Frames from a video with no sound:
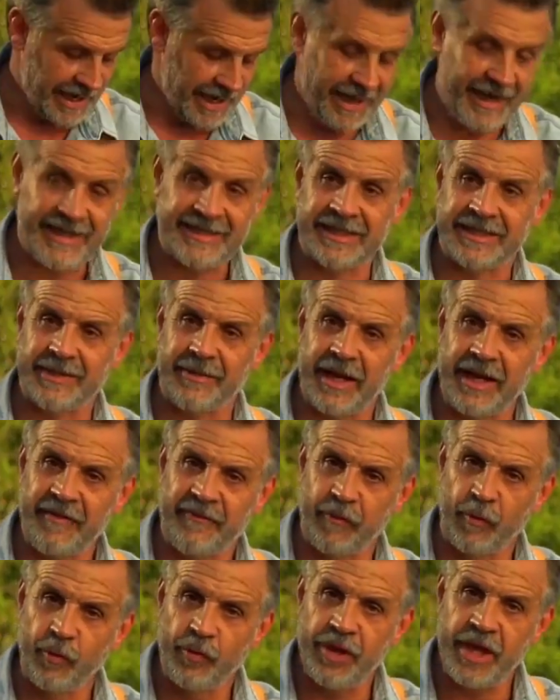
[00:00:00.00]
La grasa se va a ir
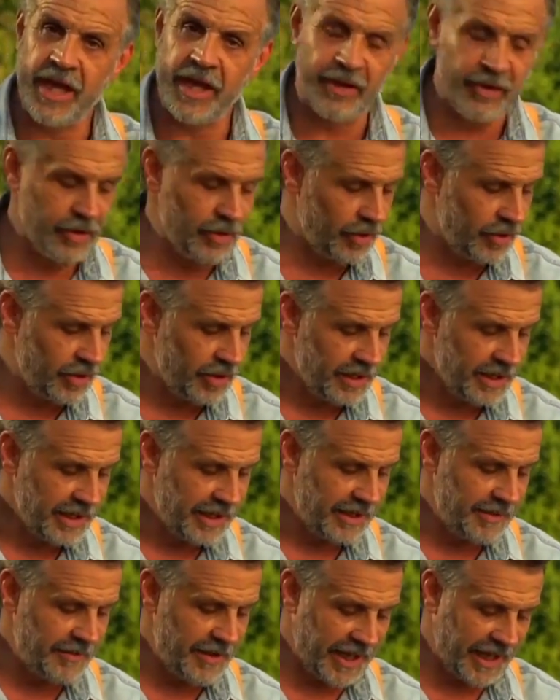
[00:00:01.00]
fundiendo
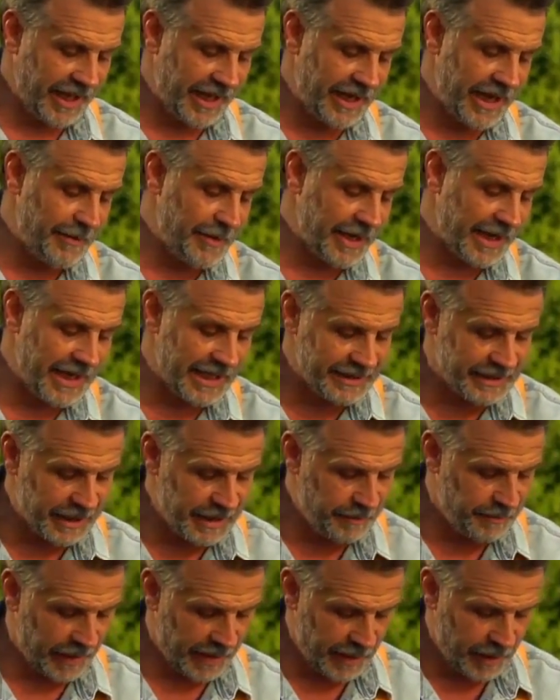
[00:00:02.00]
y me va a quedar la más que la tripa,